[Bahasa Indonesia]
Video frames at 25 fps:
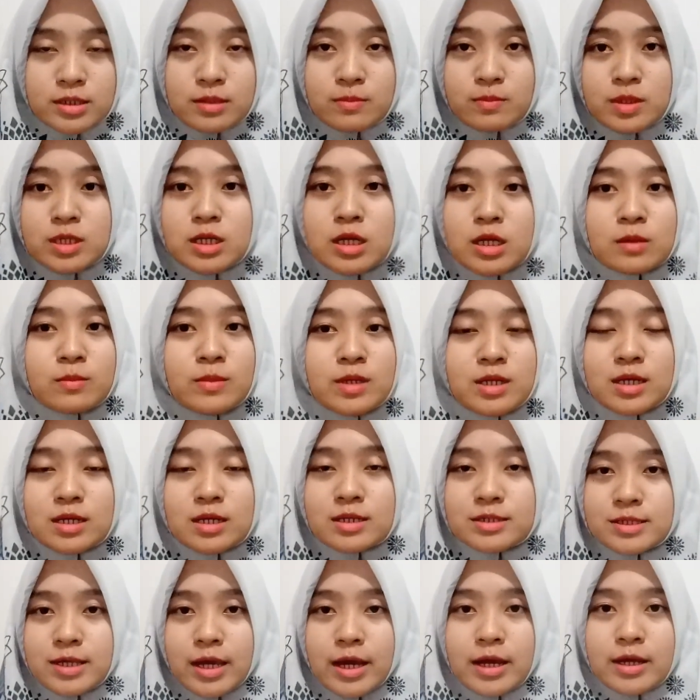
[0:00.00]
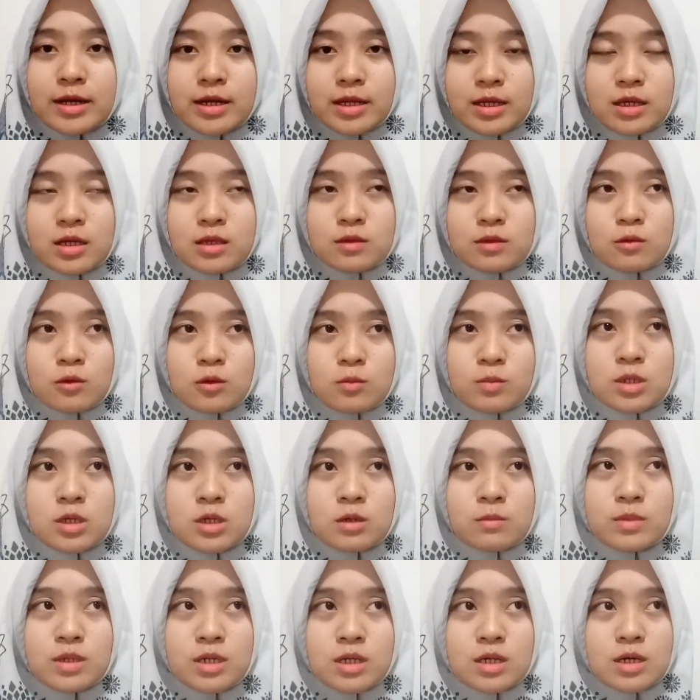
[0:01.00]
bener-bener sharing gitu loh
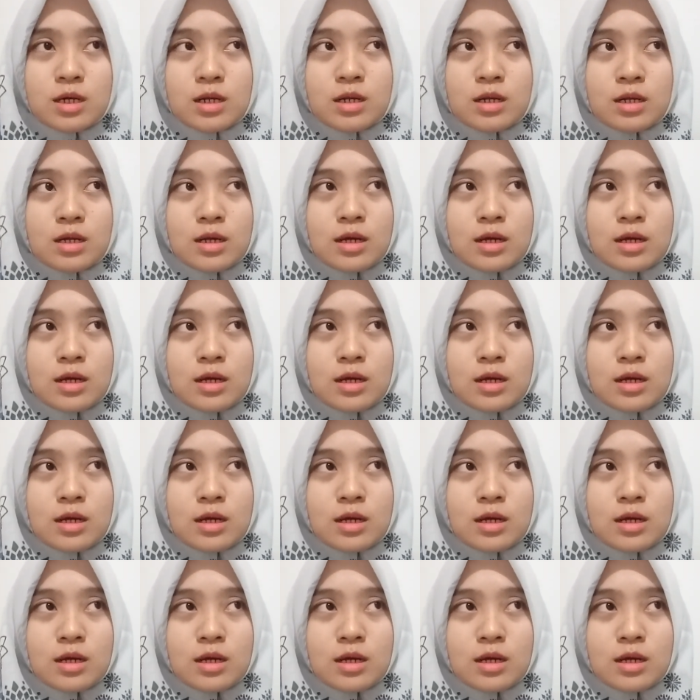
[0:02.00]
bener-bener